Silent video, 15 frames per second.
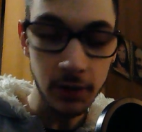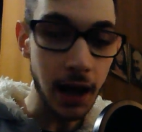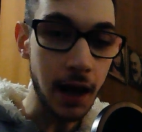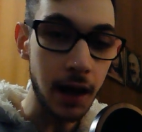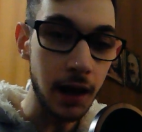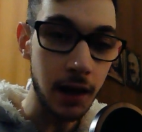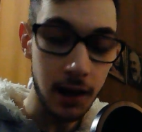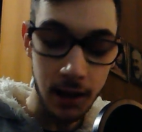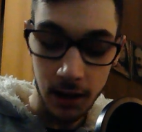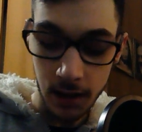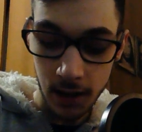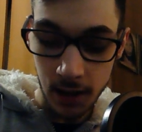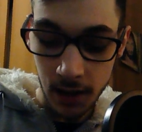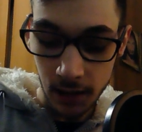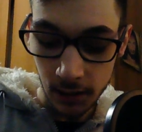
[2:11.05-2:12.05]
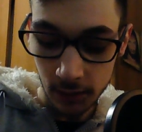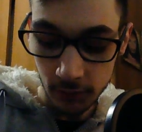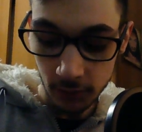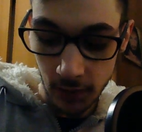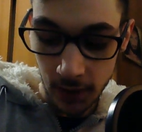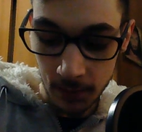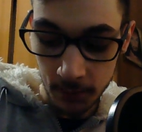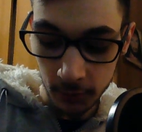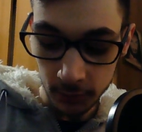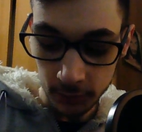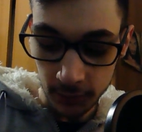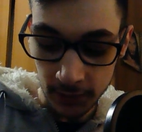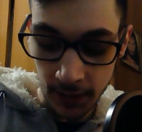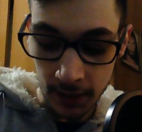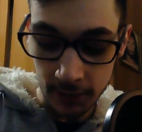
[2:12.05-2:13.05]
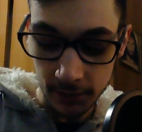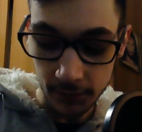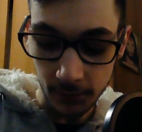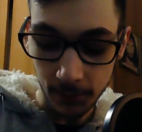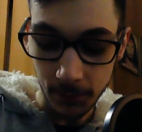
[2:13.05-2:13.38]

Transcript: ha, non ha molto senso.